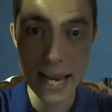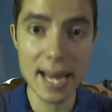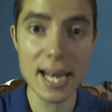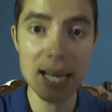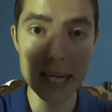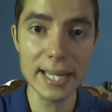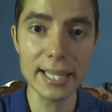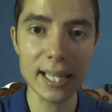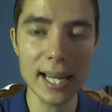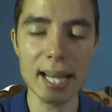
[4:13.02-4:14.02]
el
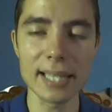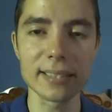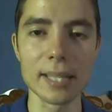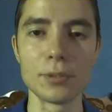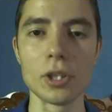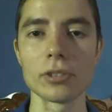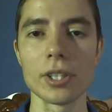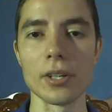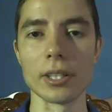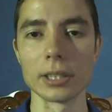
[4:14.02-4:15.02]
link en la descripción,
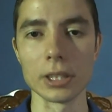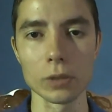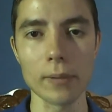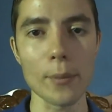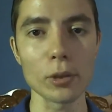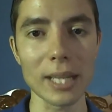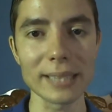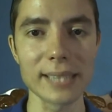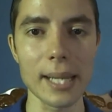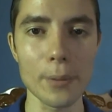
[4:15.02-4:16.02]
señores. Y nos vemos
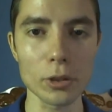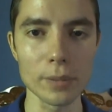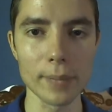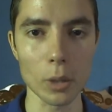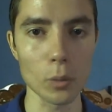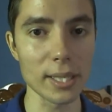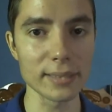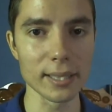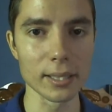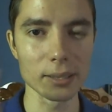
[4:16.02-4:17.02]
hasta la próxima.
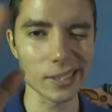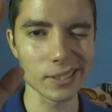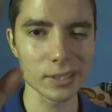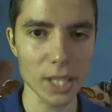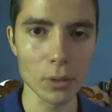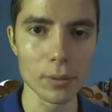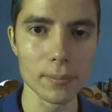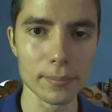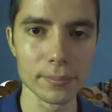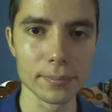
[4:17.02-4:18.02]
Cuídense. Chao.